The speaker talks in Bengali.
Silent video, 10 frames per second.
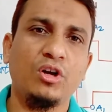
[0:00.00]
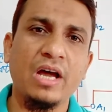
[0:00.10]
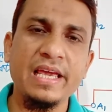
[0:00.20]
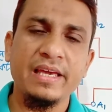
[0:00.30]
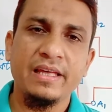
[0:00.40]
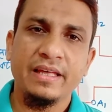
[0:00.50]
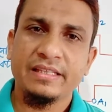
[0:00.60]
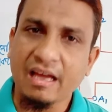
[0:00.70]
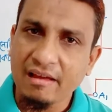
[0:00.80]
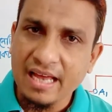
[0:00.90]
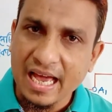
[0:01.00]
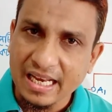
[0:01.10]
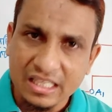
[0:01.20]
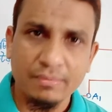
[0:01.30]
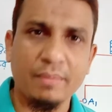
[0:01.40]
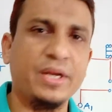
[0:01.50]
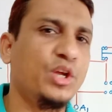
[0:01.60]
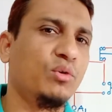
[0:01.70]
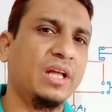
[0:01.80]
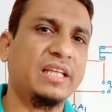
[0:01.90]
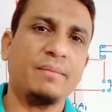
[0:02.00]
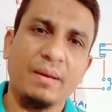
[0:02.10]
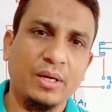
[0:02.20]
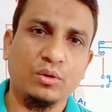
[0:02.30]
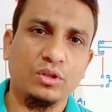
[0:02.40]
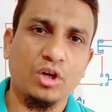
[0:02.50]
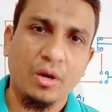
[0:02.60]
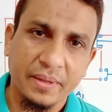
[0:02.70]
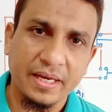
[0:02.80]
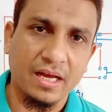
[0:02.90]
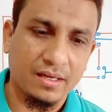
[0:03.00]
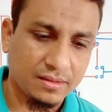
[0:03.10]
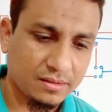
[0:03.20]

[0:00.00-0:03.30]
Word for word: ভোল্ট হয় তাহলে আলাদাভাবে নিউট্রাল তার ব্যবহার করতে হবে না